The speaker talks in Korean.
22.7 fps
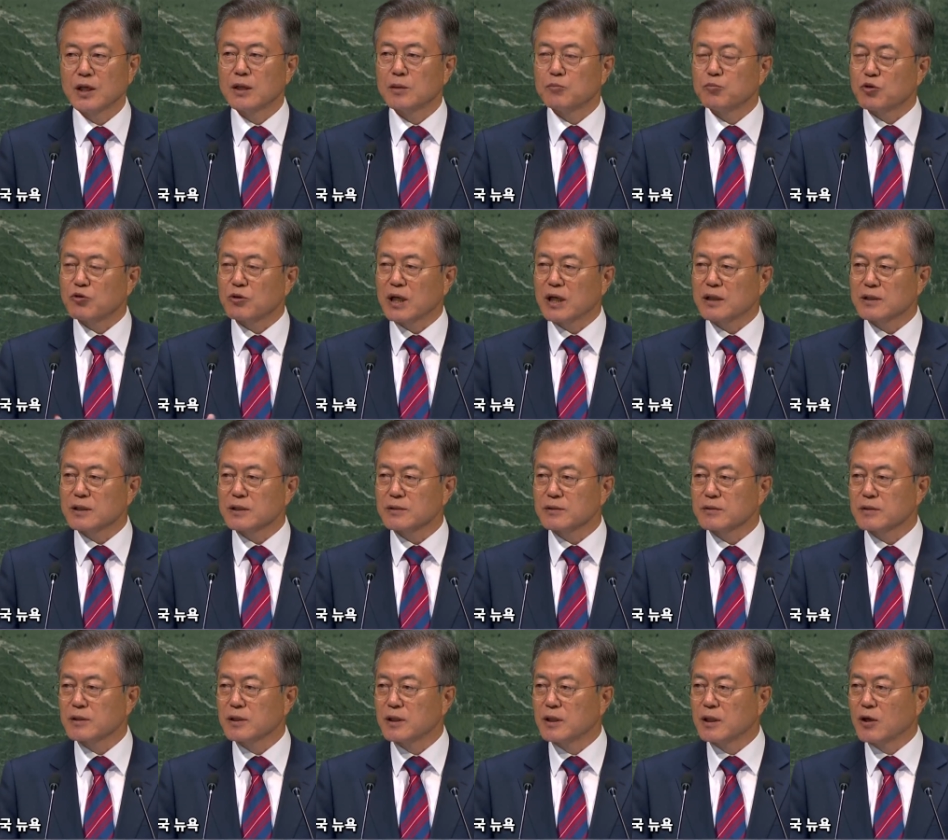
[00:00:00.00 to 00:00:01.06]
북한은
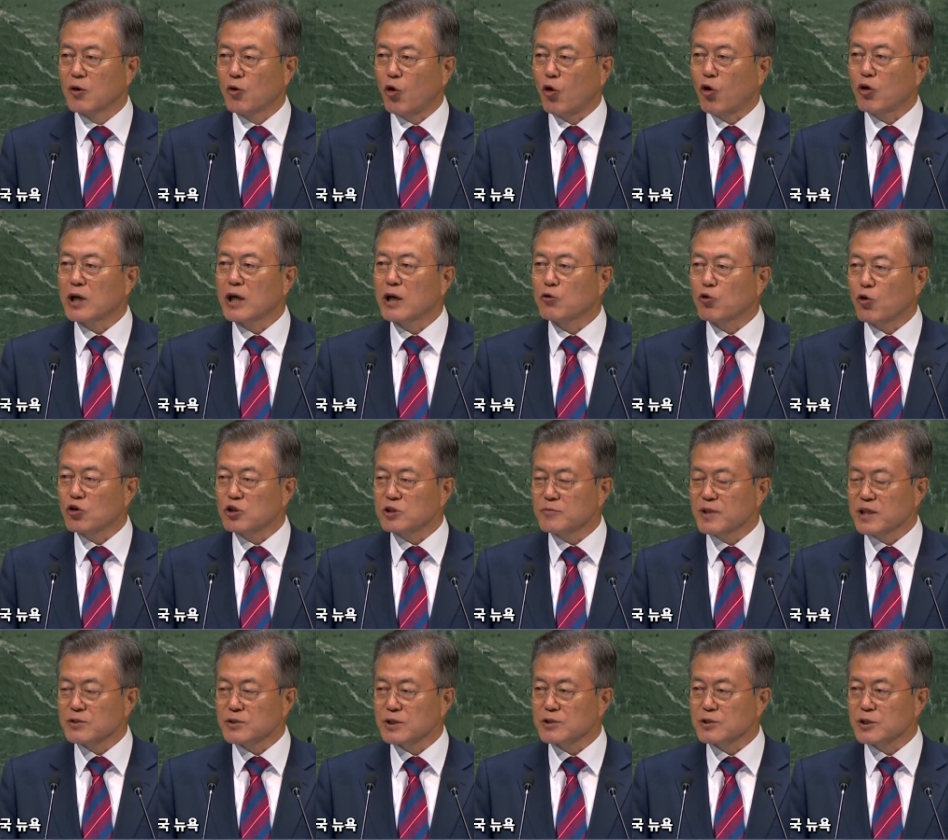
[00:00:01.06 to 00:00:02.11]
오랜
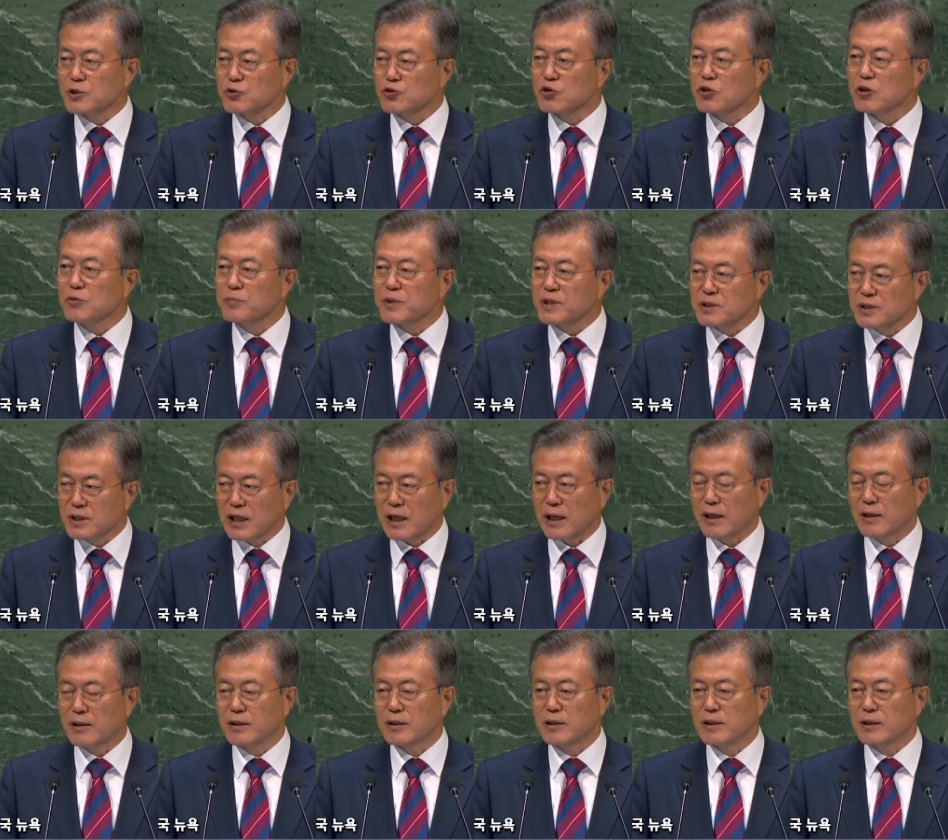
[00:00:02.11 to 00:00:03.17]
고립에서 스스로 벗어나
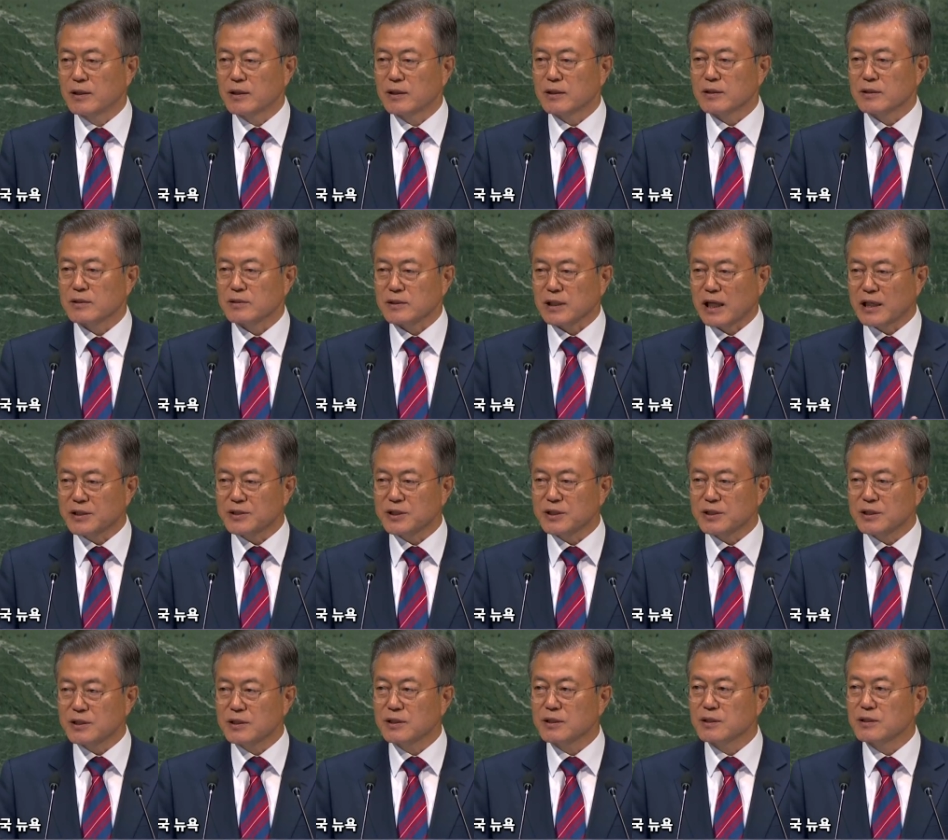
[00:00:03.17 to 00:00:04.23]

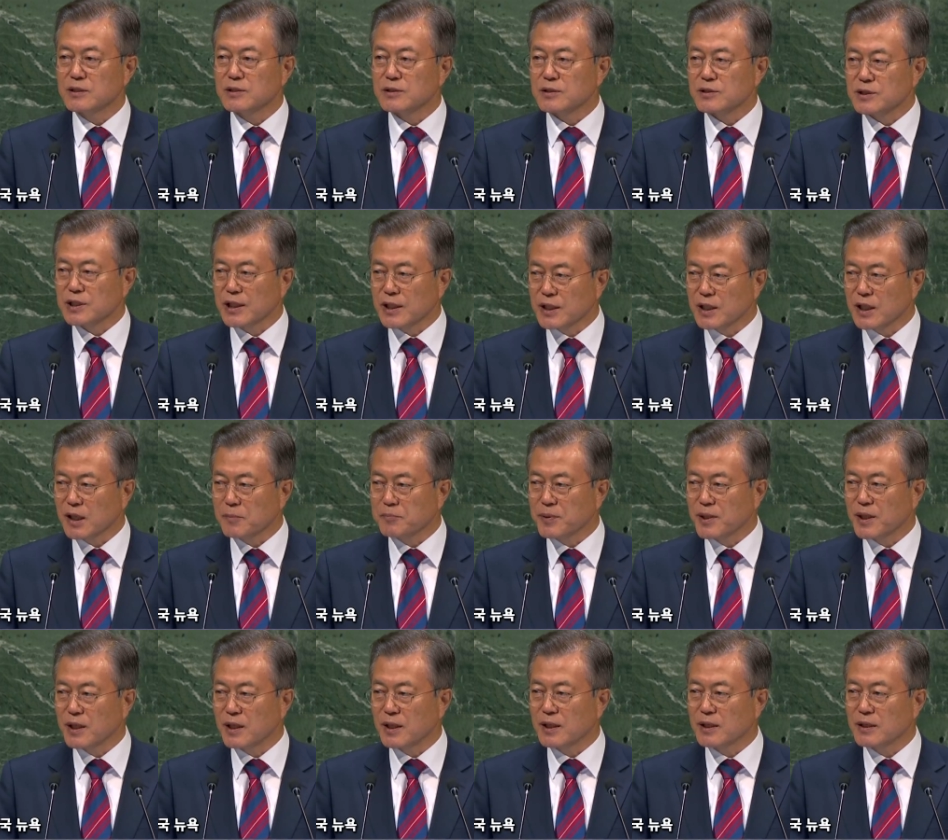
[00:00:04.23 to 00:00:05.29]
다시 세계
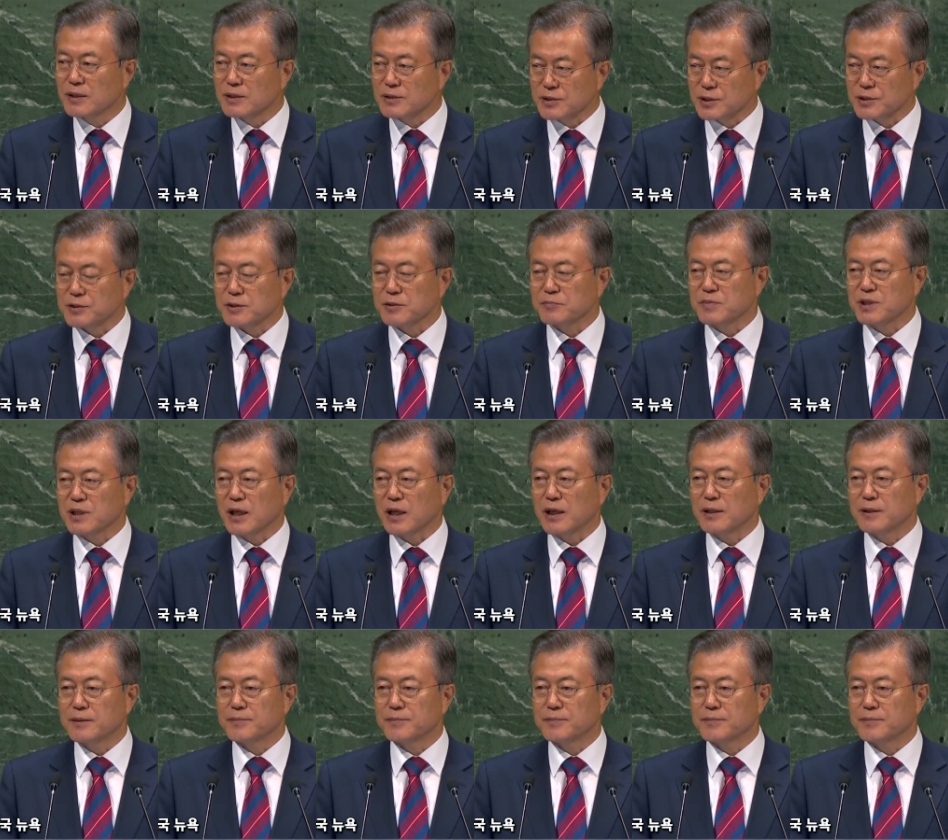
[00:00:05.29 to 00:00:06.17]
앞에 섰습니다.